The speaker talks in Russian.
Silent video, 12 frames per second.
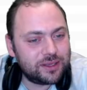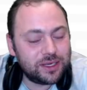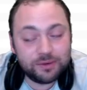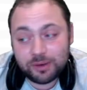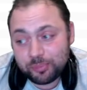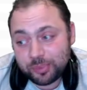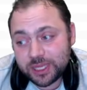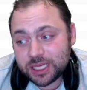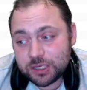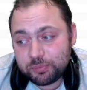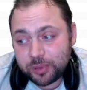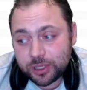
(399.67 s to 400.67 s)
Ливан,
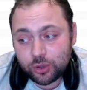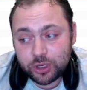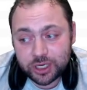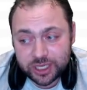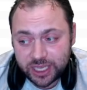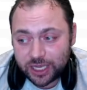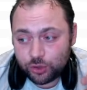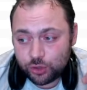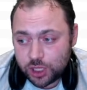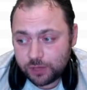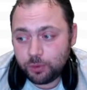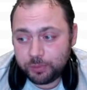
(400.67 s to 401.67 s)
положи под ролик. Я,
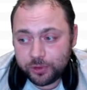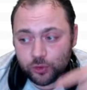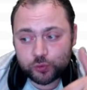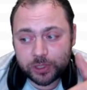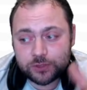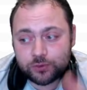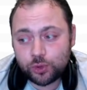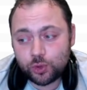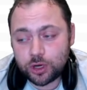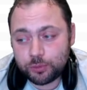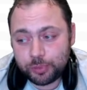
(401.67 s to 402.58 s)
короче, его BIOS под свой ролик